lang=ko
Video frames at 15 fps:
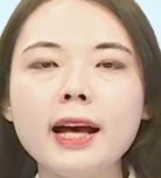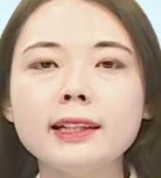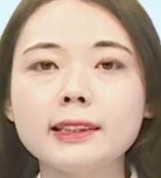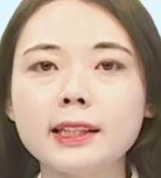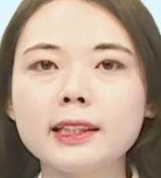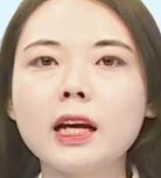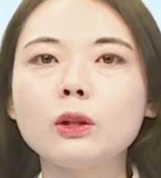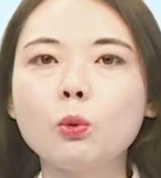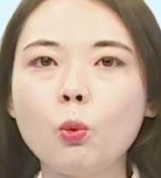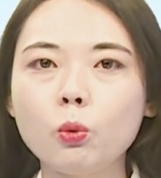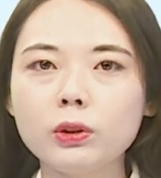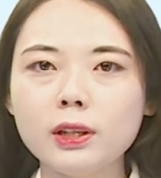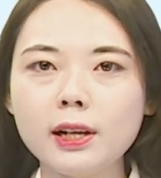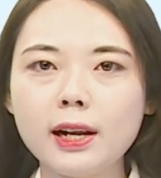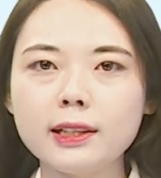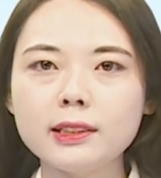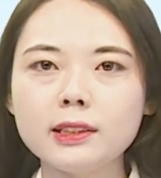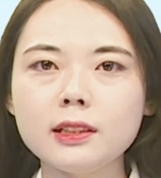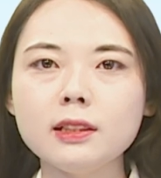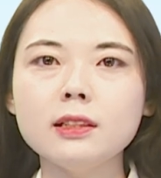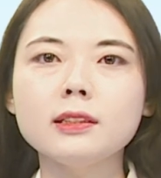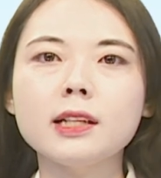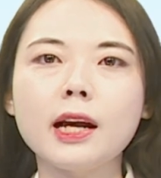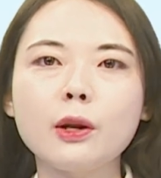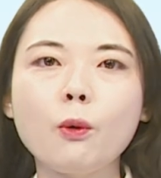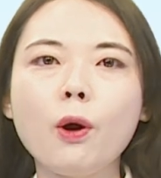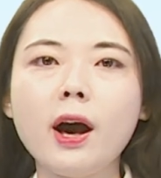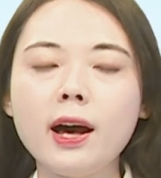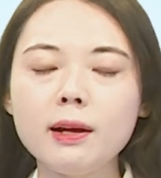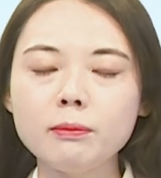자세한 오늘 날씨
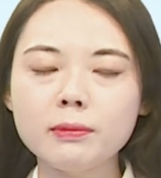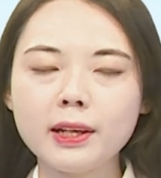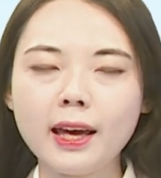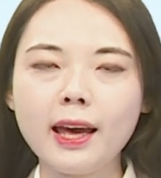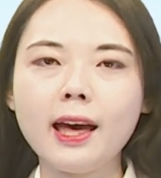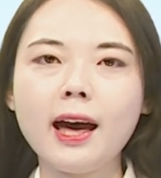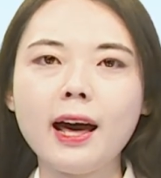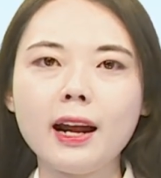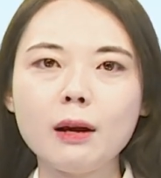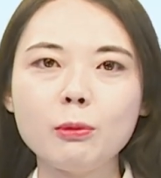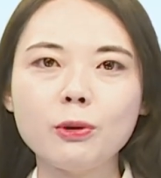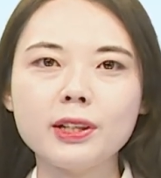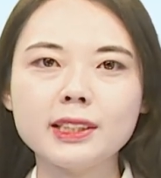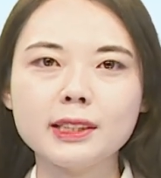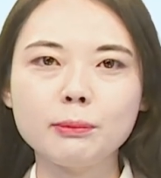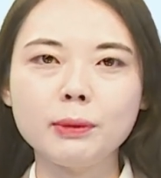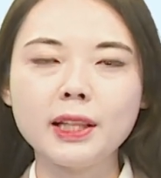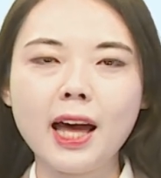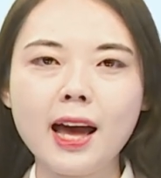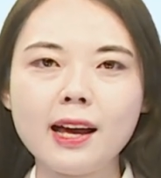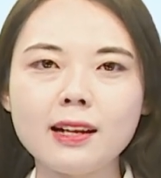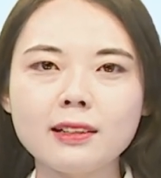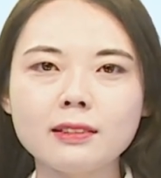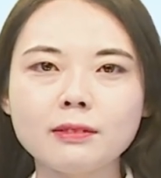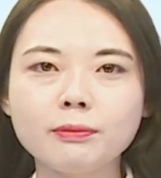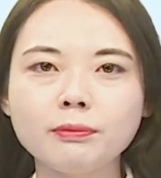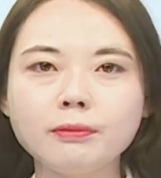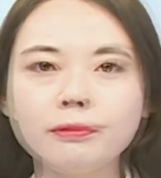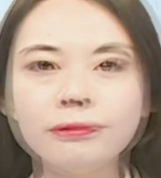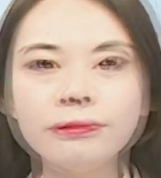자료와 함께 알아보겠습니다.
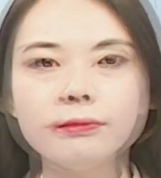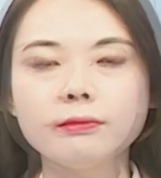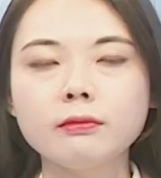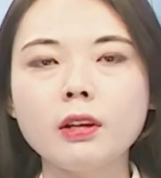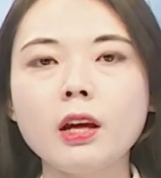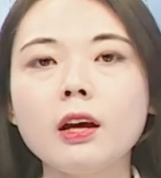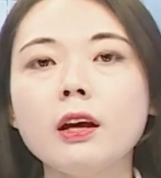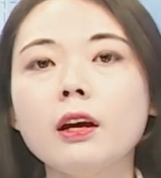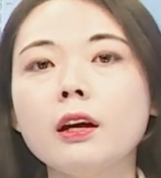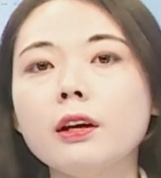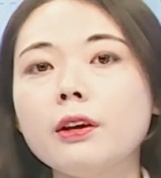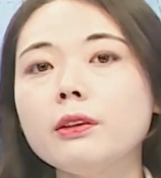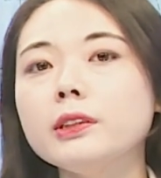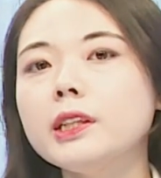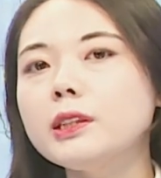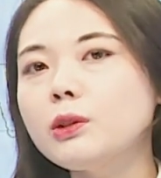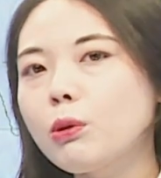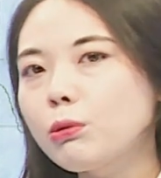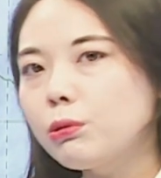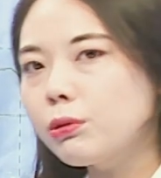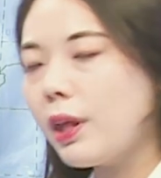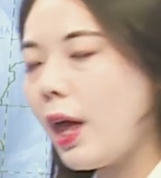현재 전국